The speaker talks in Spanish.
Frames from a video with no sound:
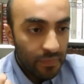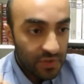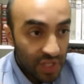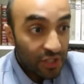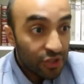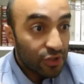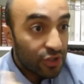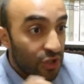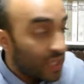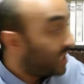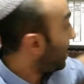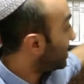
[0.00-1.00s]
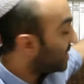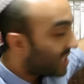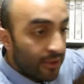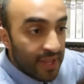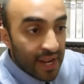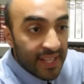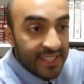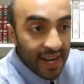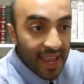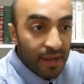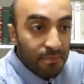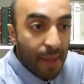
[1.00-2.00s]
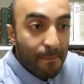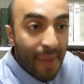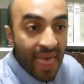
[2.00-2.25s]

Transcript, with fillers: Sí, yo soy sionista, esta es la bandera de Israel, mi,